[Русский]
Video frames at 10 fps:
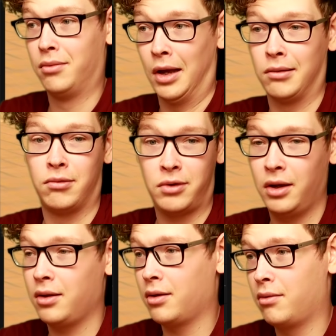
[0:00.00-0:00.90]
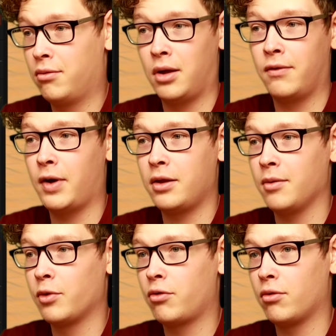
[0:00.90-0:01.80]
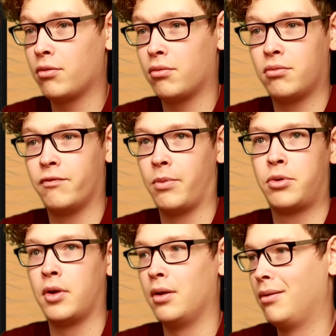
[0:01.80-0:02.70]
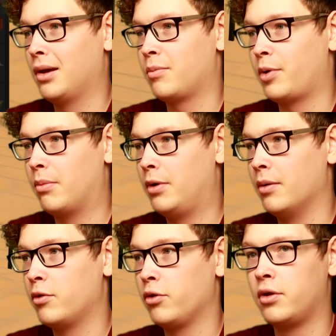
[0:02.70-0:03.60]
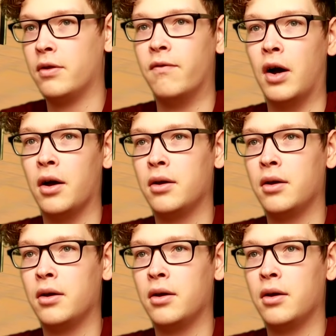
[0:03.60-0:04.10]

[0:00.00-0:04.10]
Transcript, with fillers: Так, ну, кстати, за 2 700 вообще нет проблем, хоть два.